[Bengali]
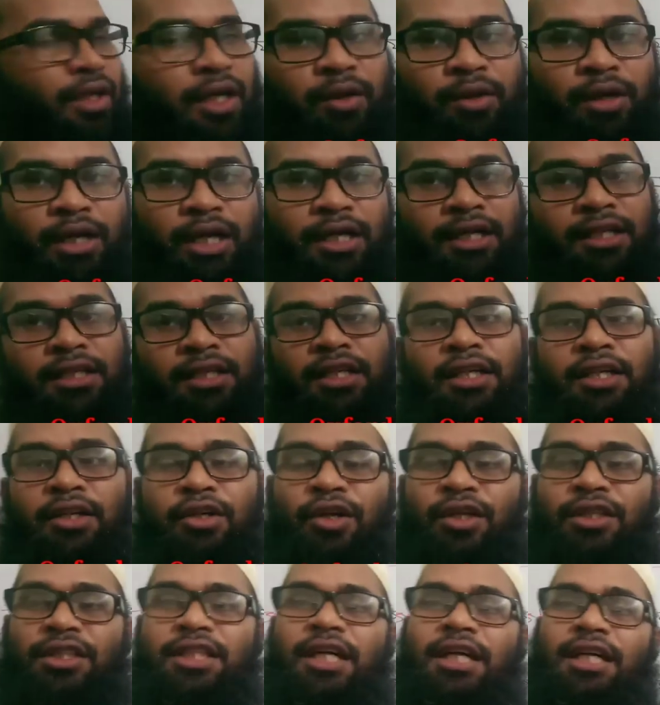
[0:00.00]
খাওয়া
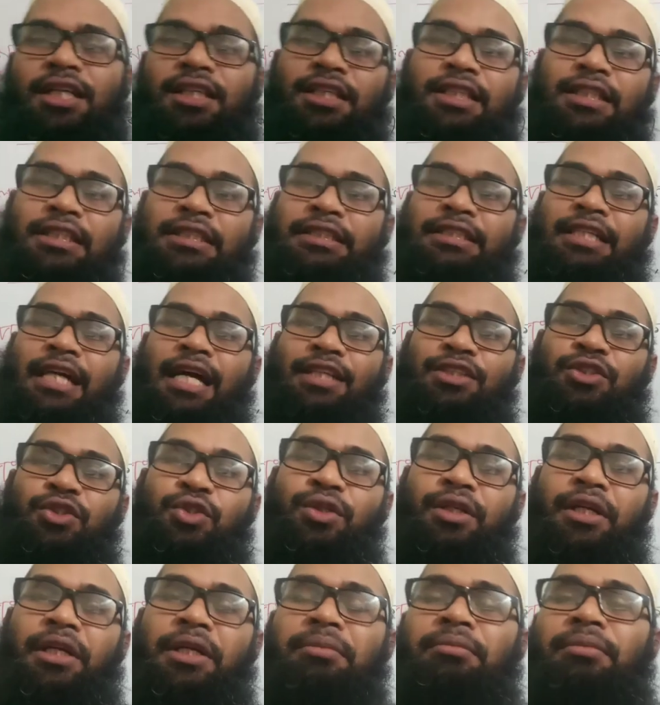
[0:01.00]
অর্থাৎ
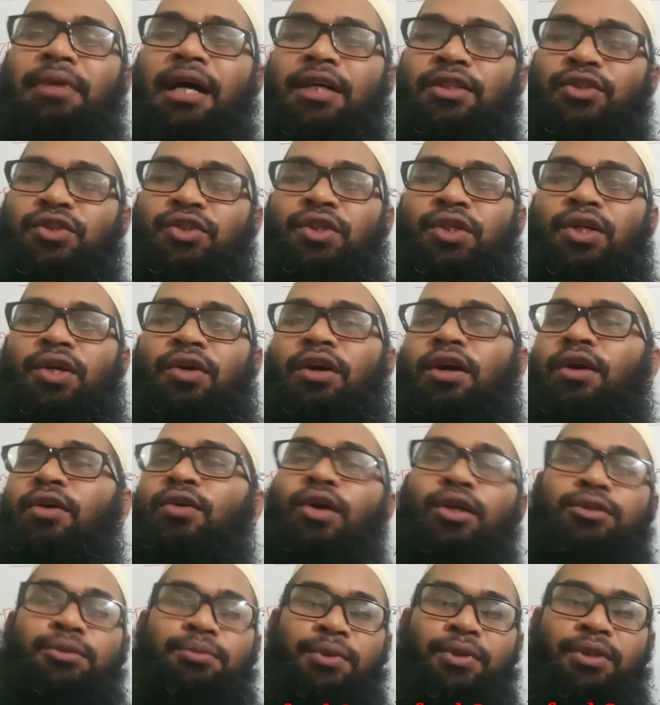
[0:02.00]
যাজকের মাংস খাওয়া
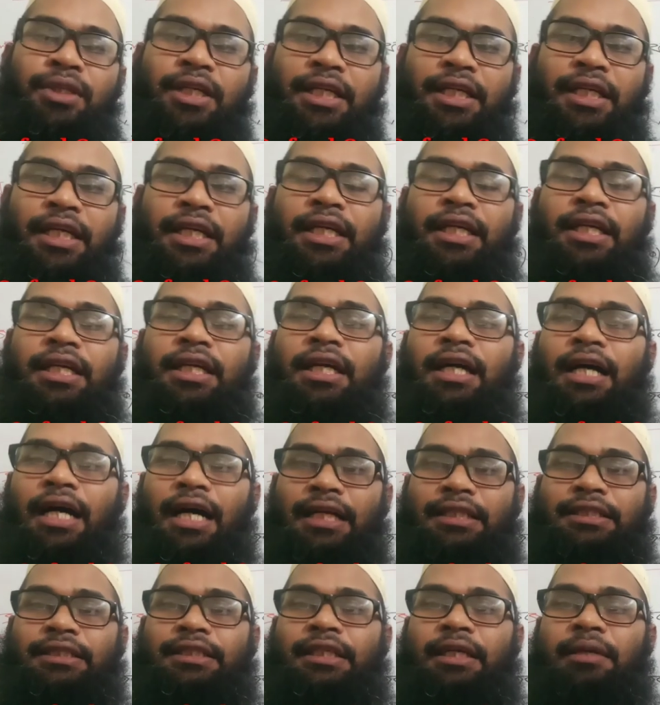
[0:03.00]
গল্প থেকে
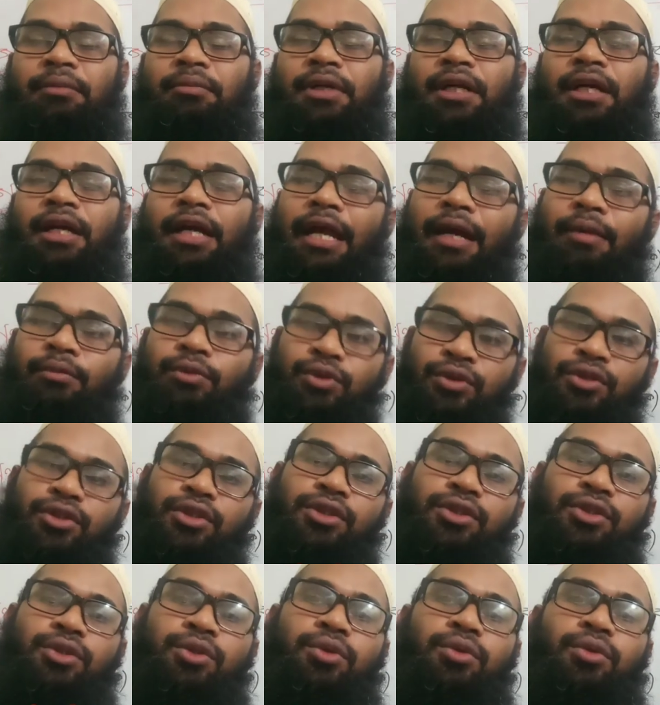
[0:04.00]
আজকে আমরা এমন
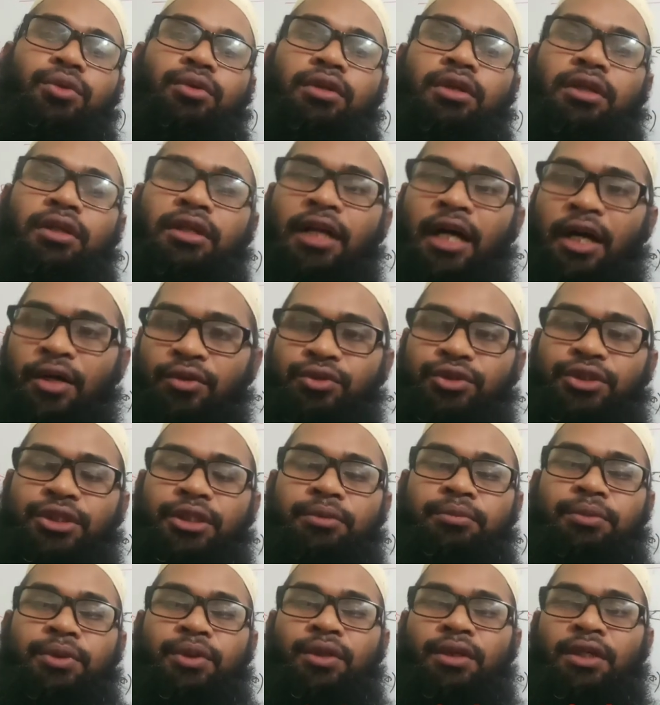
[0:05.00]
কিছু নাউন
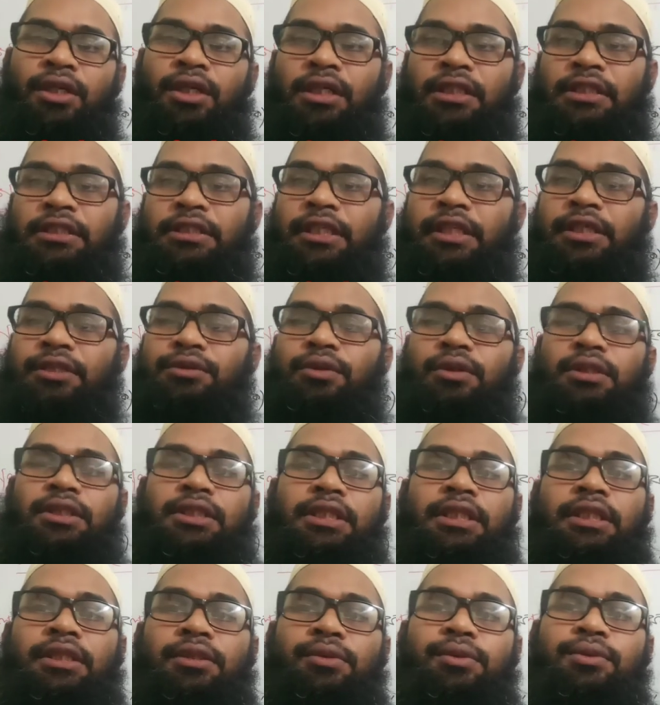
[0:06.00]
শিখব যেগুলোর
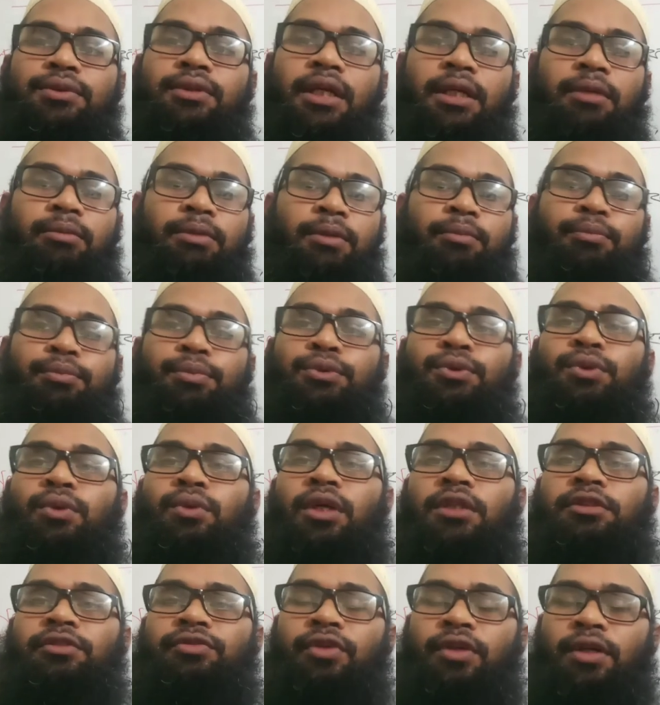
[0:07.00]
সিঙ্গুলার এবং
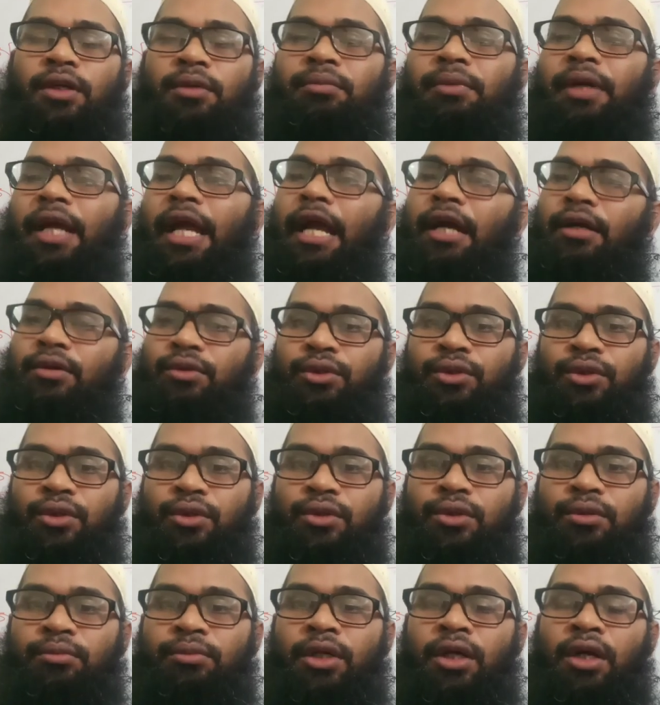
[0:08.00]
প্লুরাল ফর্ম একই
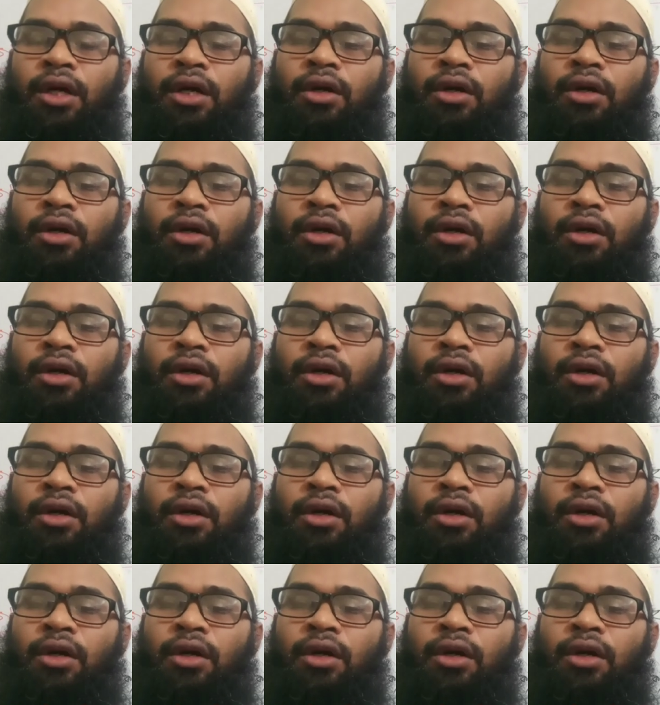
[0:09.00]
রকম